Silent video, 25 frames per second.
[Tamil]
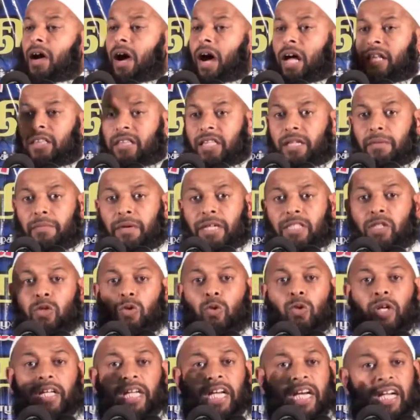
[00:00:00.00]
அந்த
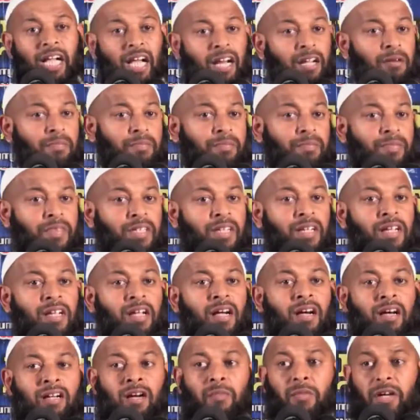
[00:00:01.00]
பதுருடைய கலம்
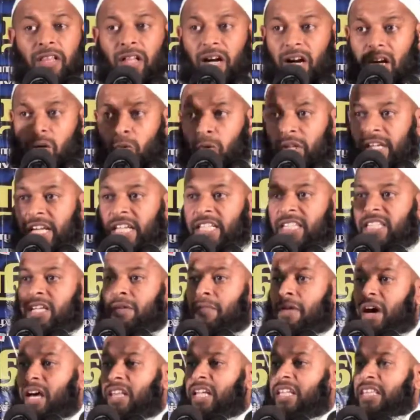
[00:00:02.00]
ரமதானுடைய இந்த
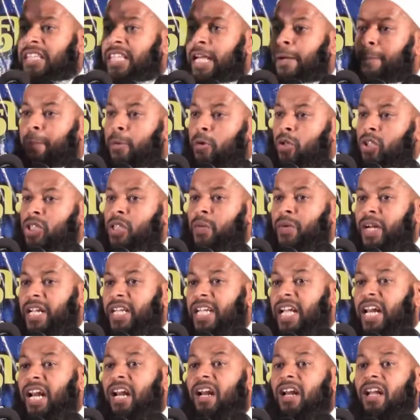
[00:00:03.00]
மாதத்தை
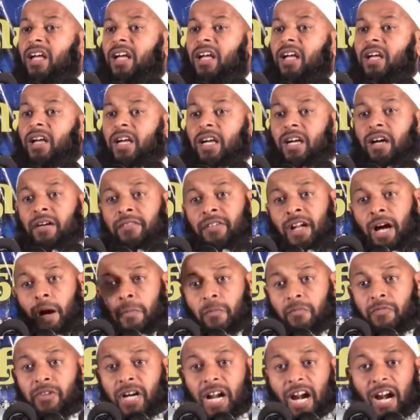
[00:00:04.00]
பொறுத்தவரையில் நாம்
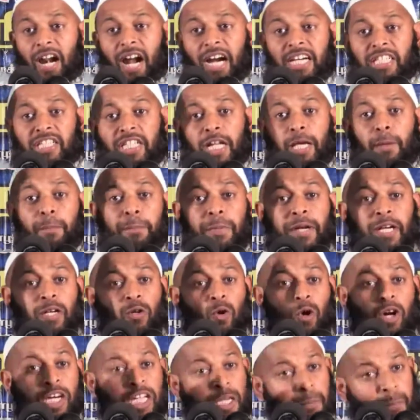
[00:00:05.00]
வரலாற்றை
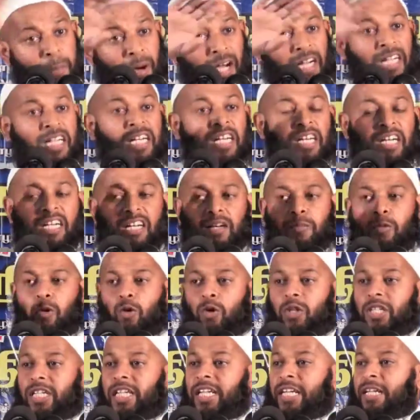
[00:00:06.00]
பின்னோக்கி பார்க்கின்ற
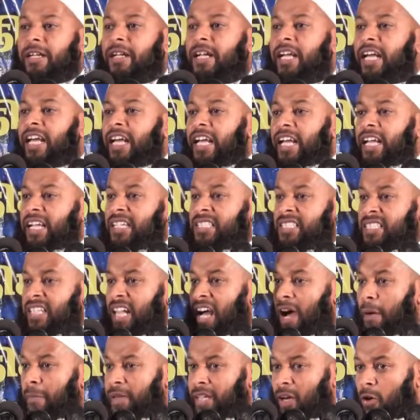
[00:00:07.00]
போது
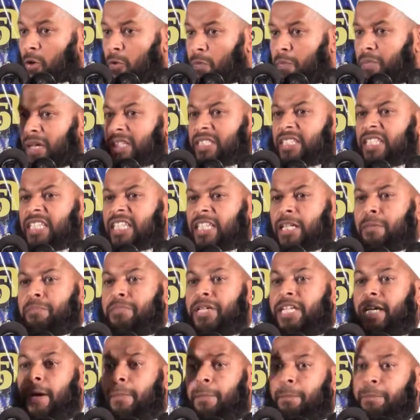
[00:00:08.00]
இஸ்லாமிய உம்மத்துக்கு
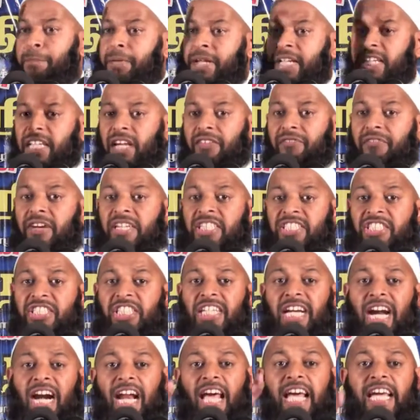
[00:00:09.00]
மிகப்பெரிய
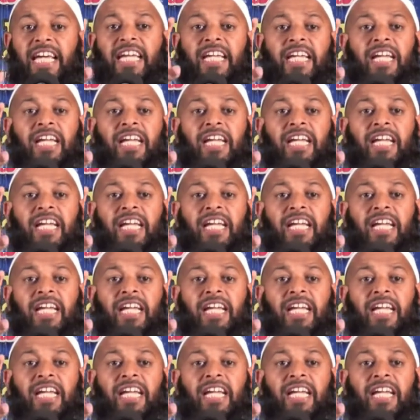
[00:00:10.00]
வெற்றிகளை